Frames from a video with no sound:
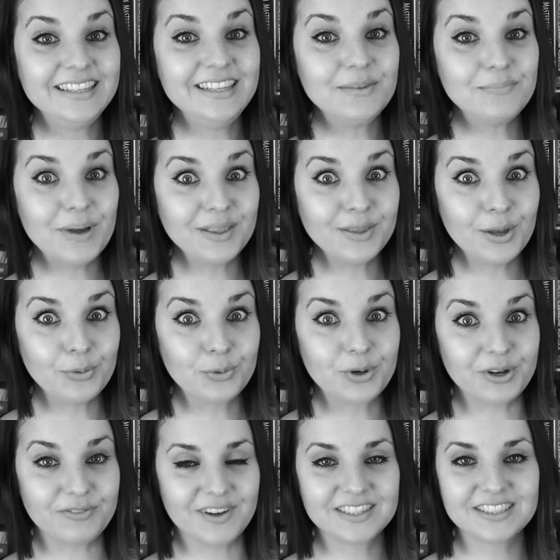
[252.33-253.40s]
Nie będę
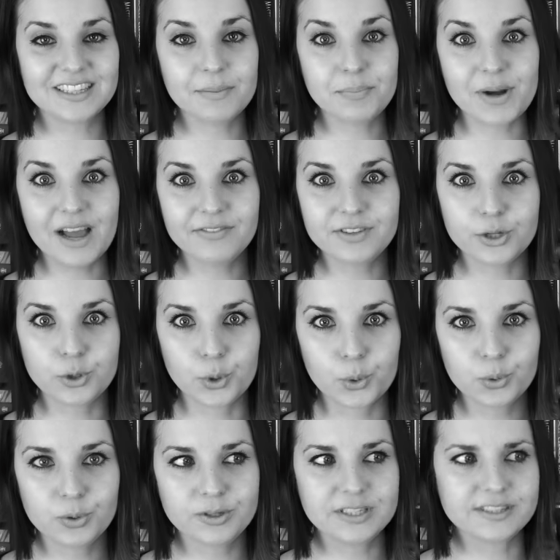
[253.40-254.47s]
ukrywać, że naprawdę
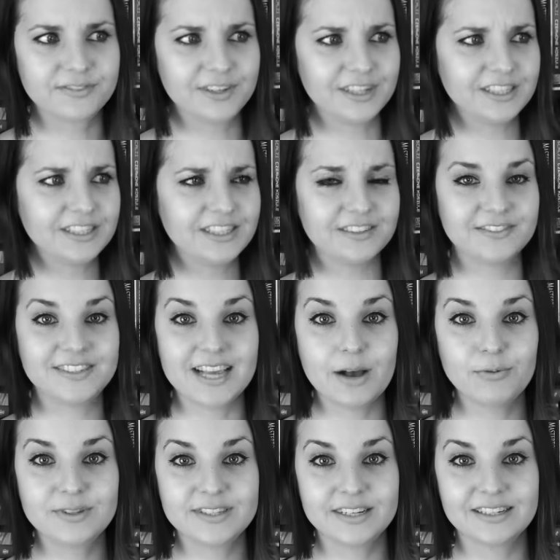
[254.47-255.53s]
trudno jest wgryźć się w
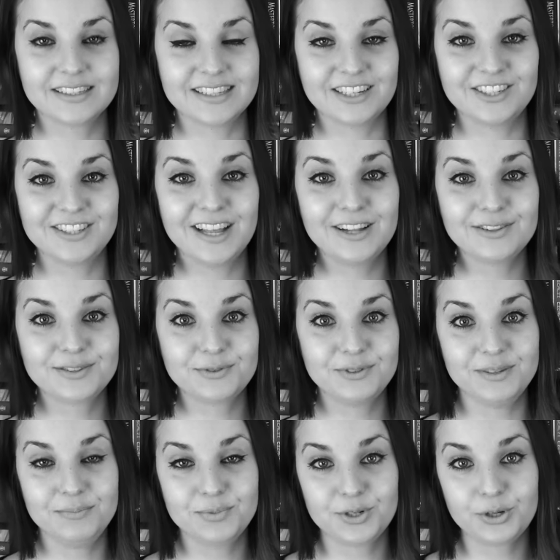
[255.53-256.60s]
cały cykl, zaczynając z
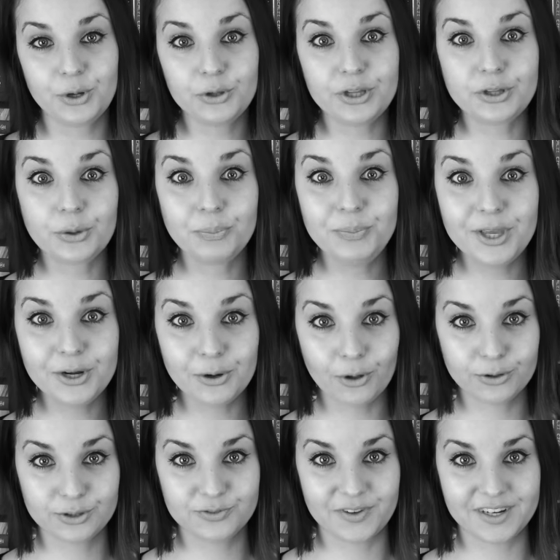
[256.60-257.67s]
nim przygodę dopiero
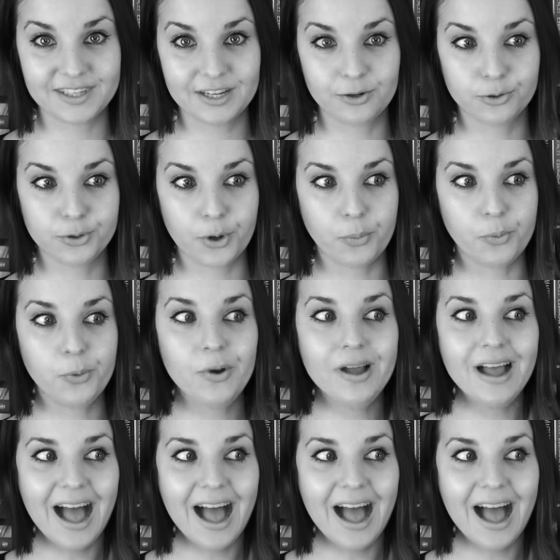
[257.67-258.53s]
od czwartego tomu,